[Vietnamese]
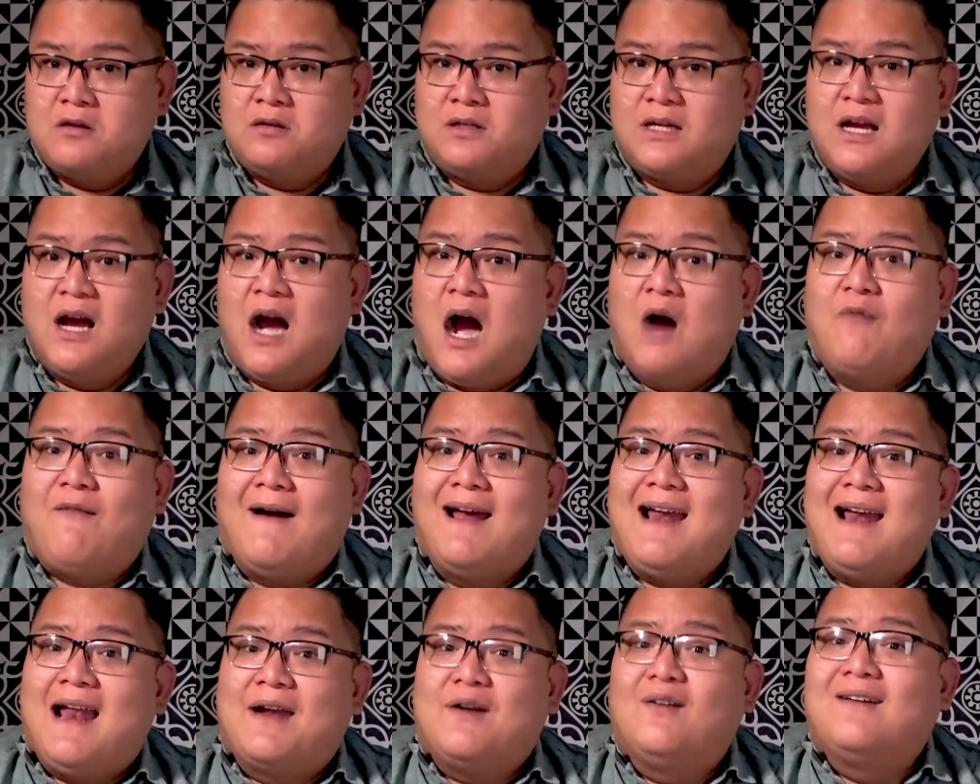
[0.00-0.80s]
chứ không
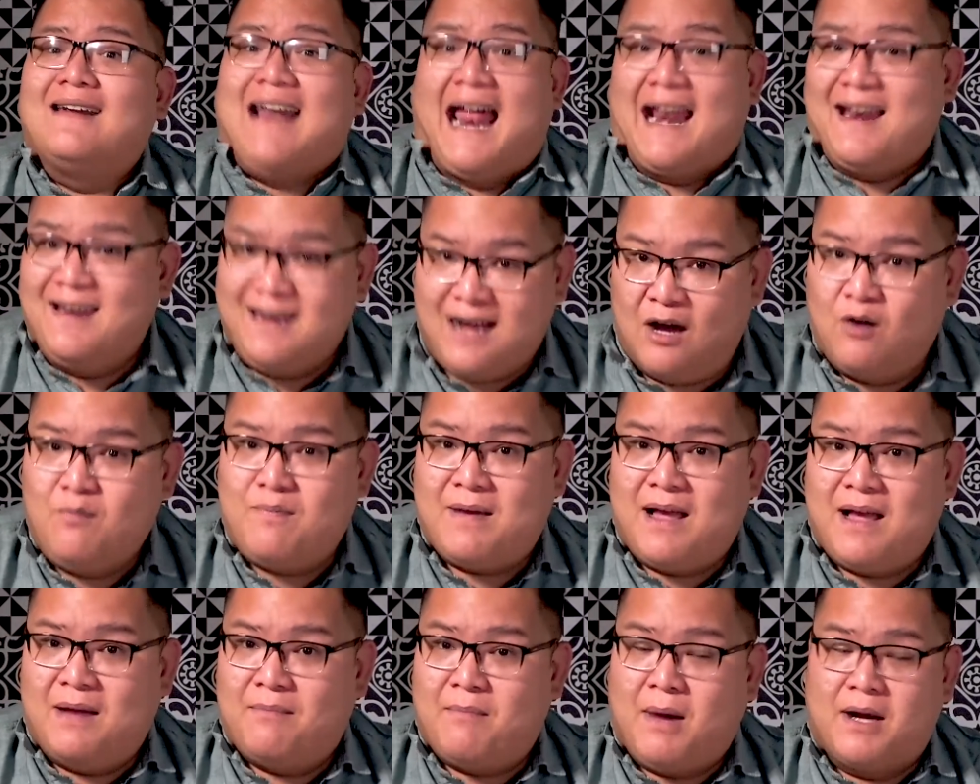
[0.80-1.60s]
phải là nó lạnh đâu
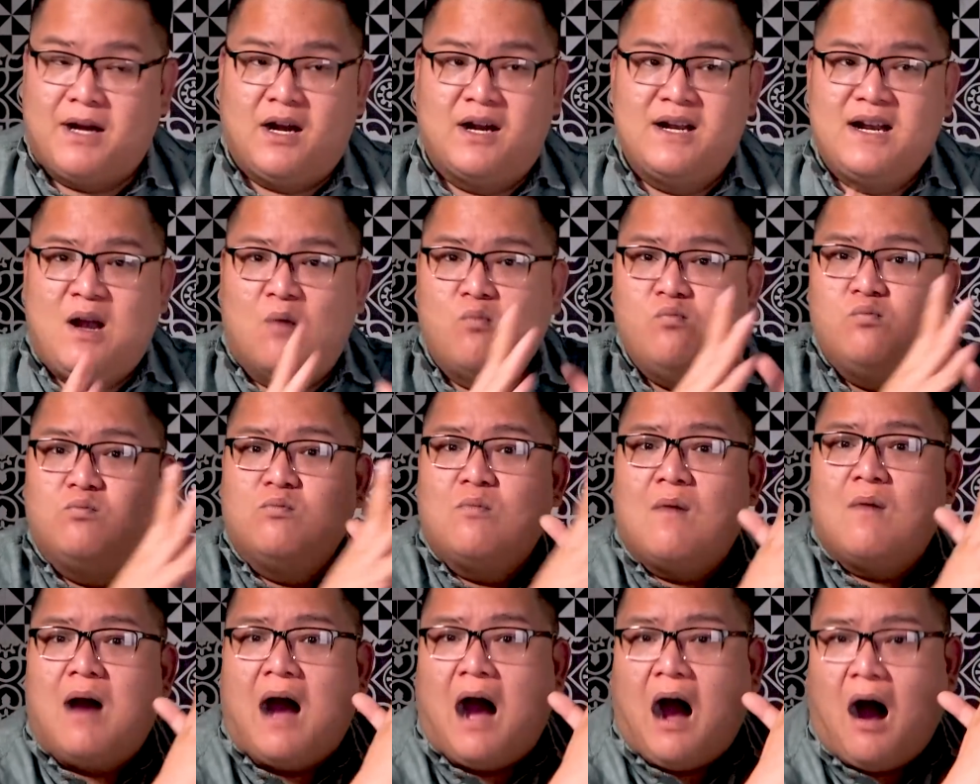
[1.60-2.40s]
nha mà nó nóng
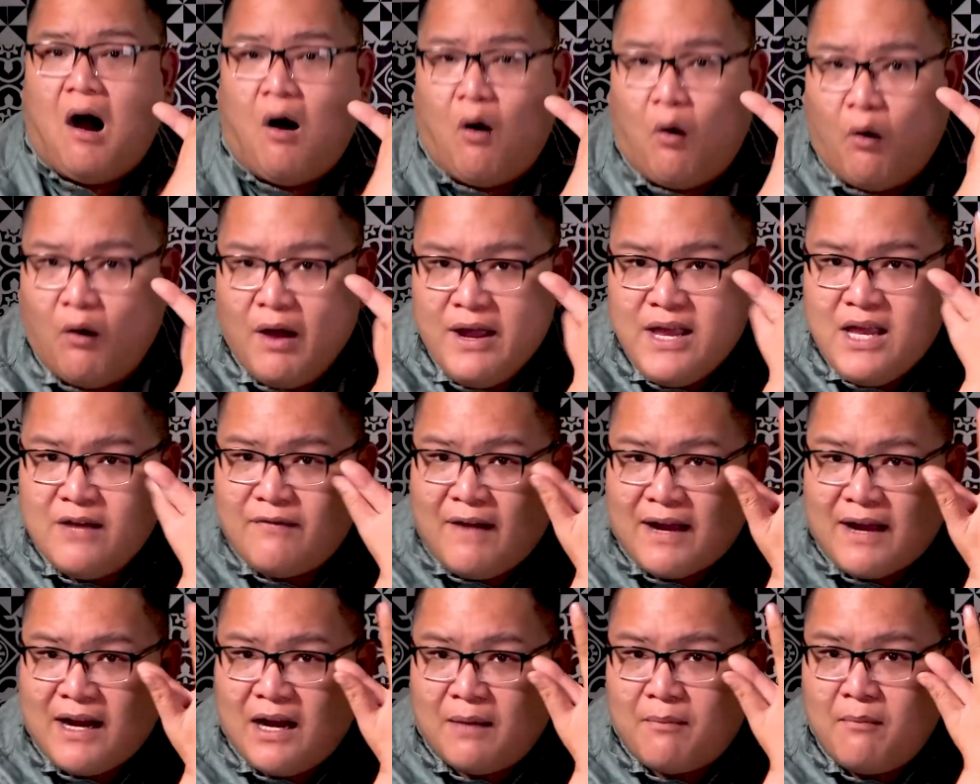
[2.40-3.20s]
hổi như
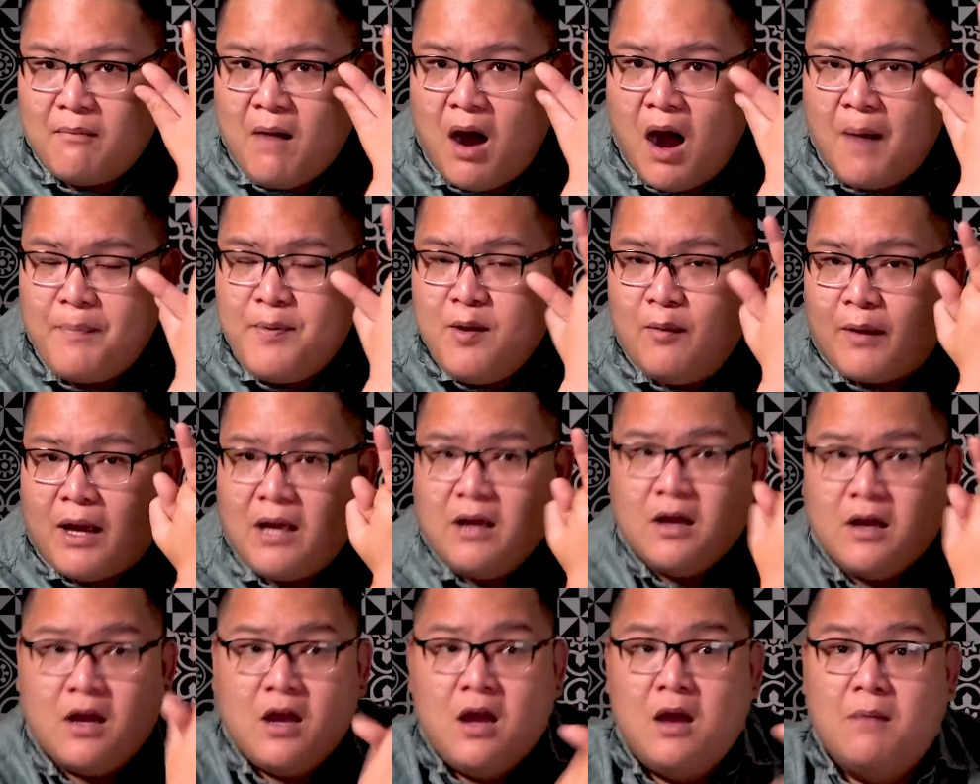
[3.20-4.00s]
vậy là bóp vô
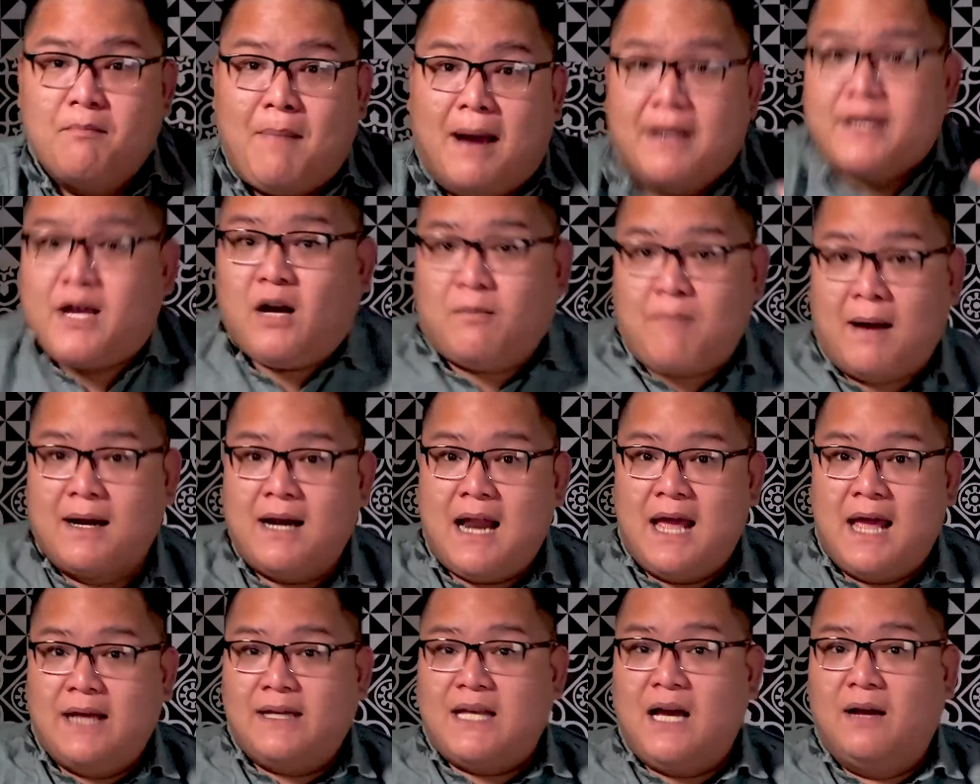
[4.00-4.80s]
cái bạn giật mình
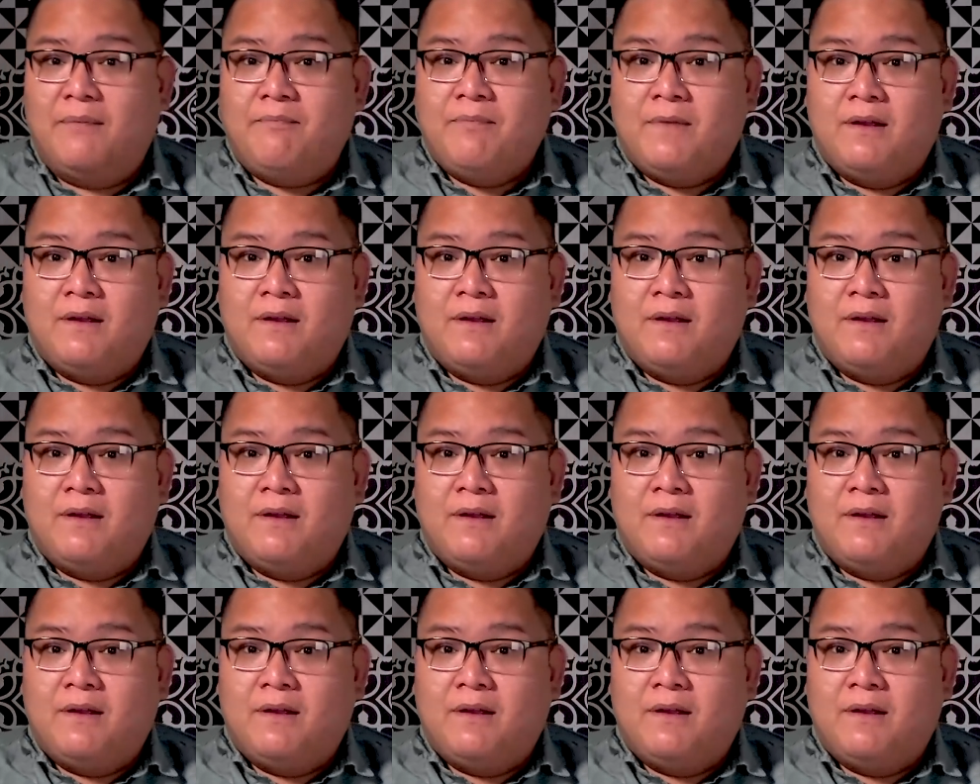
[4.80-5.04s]
vậy chứ